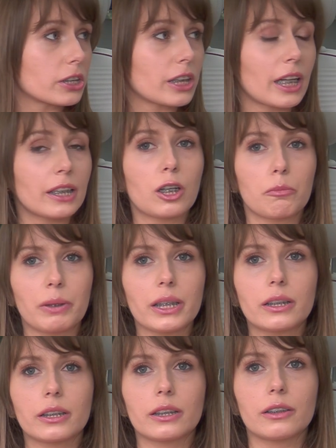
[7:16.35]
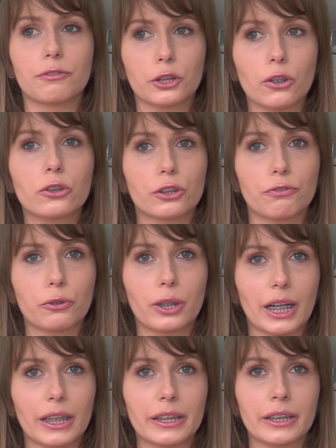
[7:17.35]
że kobiety w ciąży w
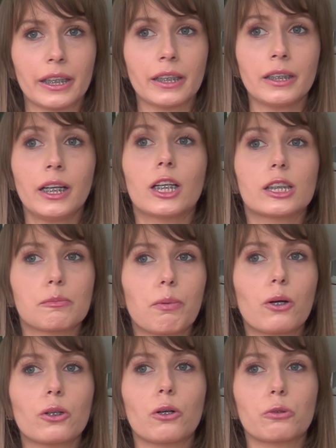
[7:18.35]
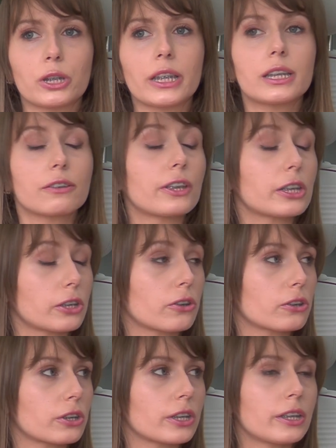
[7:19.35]
Ukrainie sporą część swojej
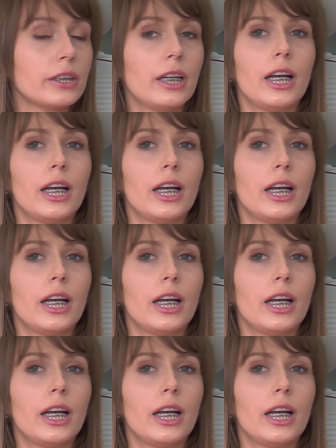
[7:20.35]
ciąży